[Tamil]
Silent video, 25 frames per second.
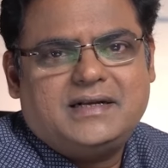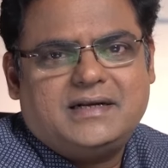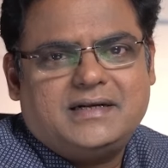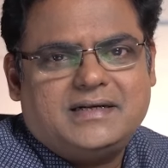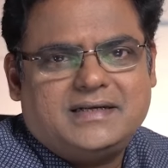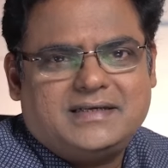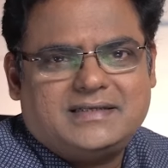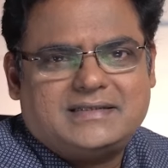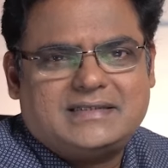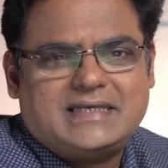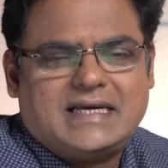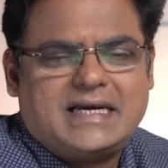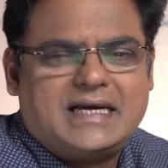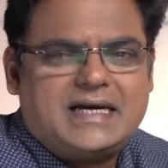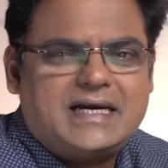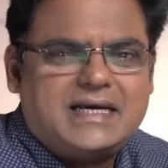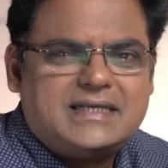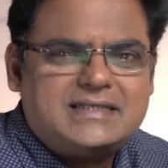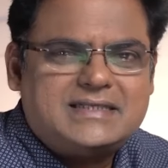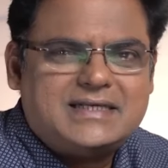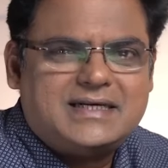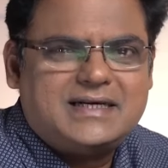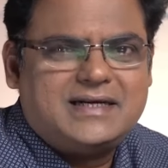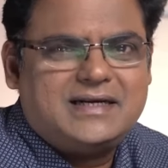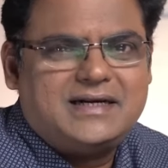லேர்னிங்ஸ்
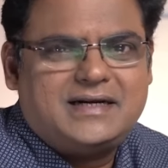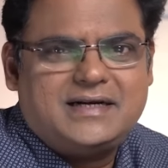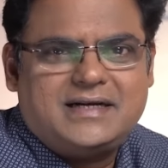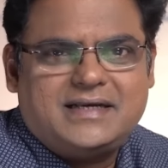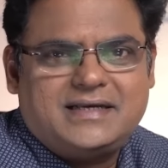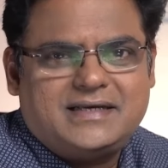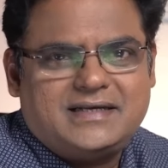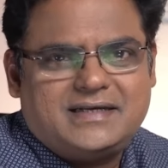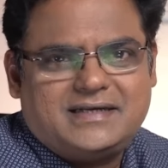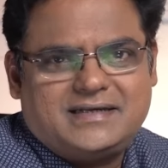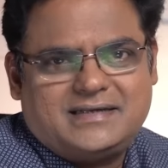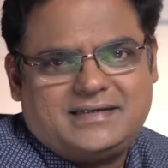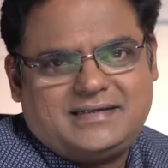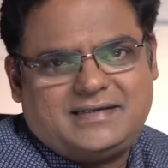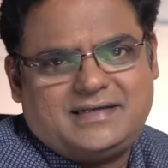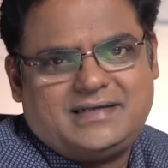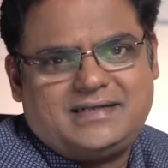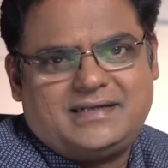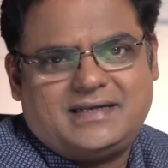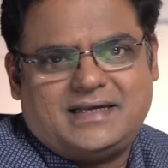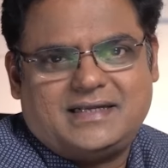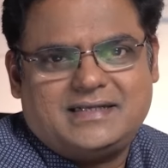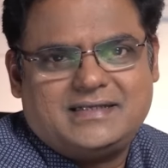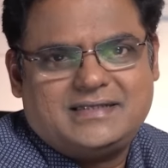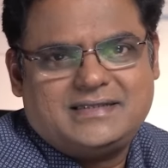எக்கச்சக்க லேர்னிங் இருக்குது
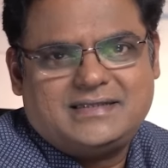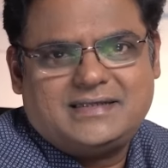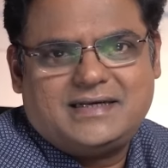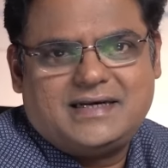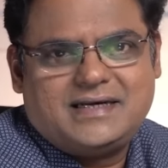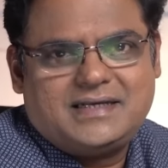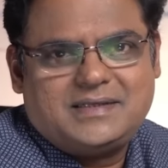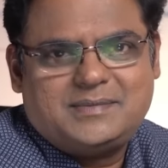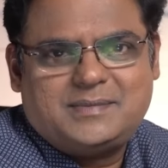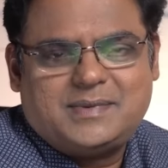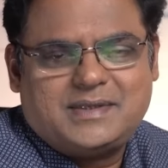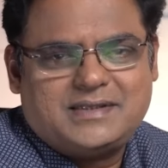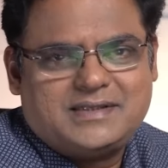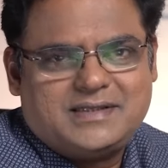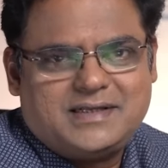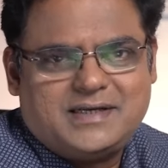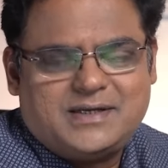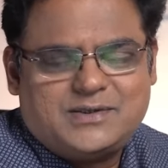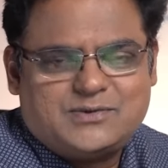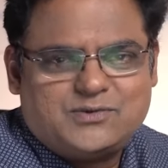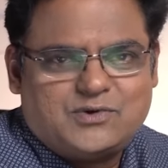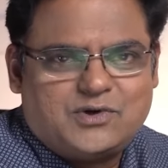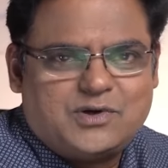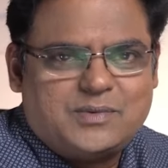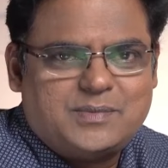அது அஞ்சு ஆறு
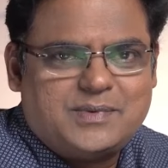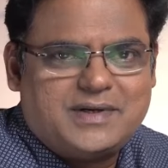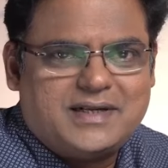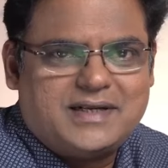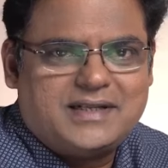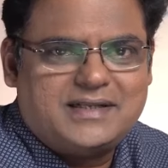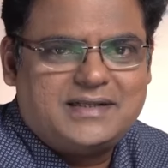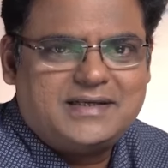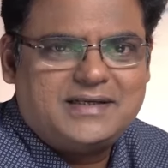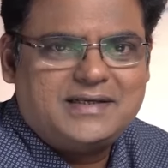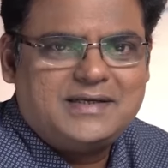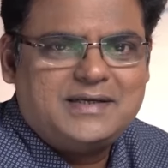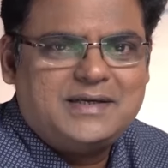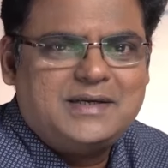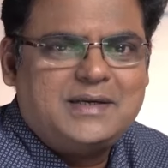பத்துலாம் சொல்ல முடியாது